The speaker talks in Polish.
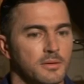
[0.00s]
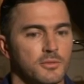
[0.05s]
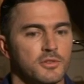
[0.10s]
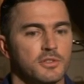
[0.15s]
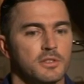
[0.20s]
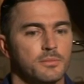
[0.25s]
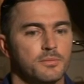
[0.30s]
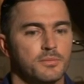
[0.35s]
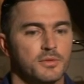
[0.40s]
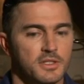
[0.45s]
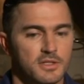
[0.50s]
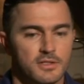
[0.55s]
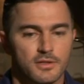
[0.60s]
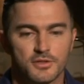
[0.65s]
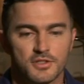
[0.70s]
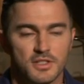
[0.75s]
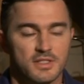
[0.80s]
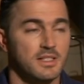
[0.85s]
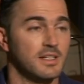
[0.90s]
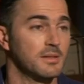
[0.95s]
i może przez
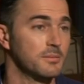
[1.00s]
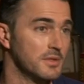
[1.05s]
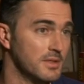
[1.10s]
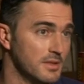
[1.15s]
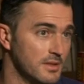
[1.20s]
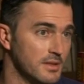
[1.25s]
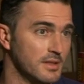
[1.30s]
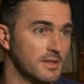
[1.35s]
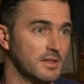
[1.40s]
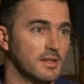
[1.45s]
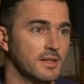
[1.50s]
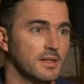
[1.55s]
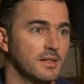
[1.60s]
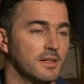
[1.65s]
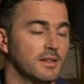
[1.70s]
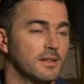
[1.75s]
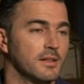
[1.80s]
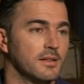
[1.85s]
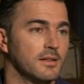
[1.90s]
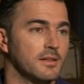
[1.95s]
to czasami
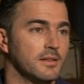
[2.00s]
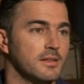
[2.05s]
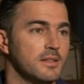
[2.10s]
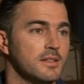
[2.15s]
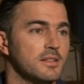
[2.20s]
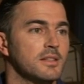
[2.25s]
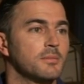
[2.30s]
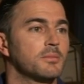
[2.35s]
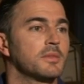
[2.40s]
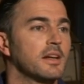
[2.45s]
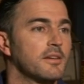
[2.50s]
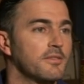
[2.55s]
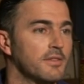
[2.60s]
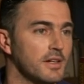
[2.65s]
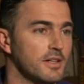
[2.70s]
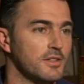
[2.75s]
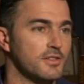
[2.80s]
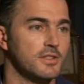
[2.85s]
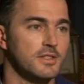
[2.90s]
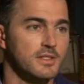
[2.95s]
nie jestem tak
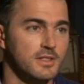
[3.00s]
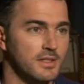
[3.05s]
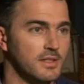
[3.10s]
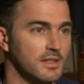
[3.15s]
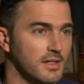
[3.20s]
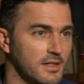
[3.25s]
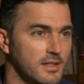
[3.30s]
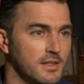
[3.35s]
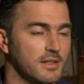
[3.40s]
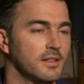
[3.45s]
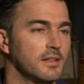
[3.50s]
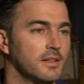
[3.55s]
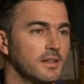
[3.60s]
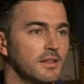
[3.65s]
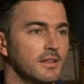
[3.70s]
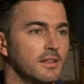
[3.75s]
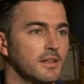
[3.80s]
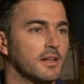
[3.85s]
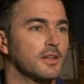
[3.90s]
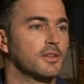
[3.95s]
wyrazisty, jak,
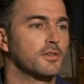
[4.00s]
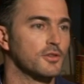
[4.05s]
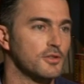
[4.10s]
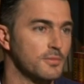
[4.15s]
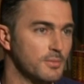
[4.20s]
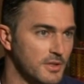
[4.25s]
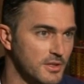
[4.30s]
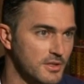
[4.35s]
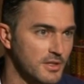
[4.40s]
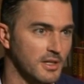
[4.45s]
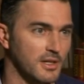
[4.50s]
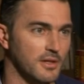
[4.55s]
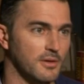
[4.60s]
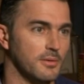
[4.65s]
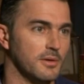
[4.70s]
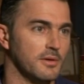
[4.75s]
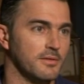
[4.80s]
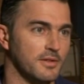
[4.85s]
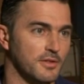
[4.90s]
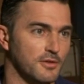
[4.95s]
jak ktoś by chciał,
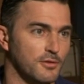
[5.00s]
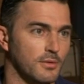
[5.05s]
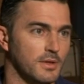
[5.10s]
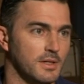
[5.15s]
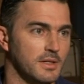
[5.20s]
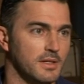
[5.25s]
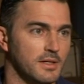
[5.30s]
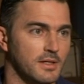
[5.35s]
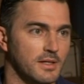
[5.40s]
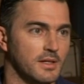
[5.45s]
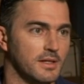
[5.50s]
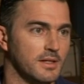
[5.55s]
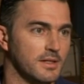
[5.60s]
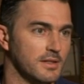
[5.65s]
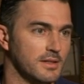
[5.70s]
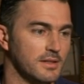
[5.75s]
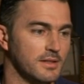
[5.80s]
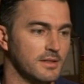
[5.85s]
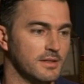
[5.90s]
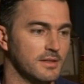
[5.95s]
ewentualnie mhm.
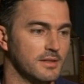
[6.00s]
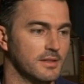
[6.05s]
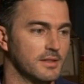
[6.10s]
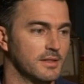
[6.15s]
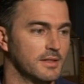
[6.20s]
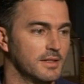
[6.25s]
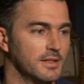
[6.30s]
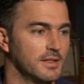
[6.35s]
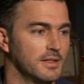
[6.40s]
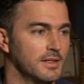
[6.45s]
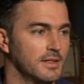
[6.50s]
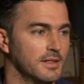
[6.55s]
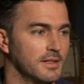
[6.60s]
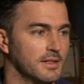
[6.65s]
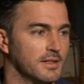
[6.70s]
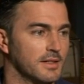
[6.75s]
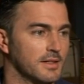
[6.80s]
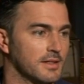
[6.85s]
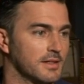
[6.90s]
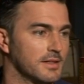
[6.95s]
jak, y,
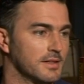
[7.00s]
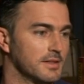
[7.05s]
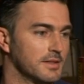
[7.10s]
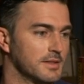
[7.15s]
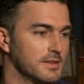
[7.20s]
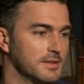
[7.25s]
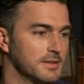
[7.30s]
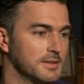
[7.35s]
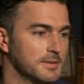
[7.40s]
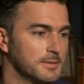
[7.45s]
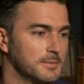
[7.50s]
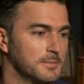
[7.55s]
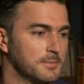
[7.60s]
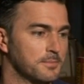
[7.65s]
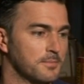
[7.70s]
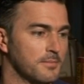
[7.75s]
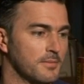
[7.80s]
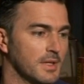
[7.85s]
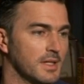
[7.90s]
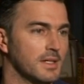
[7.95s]
jak, y,
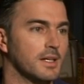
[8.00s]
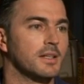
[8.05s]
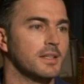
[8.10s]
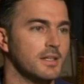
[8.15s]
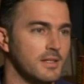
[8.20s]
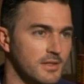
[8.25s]
jak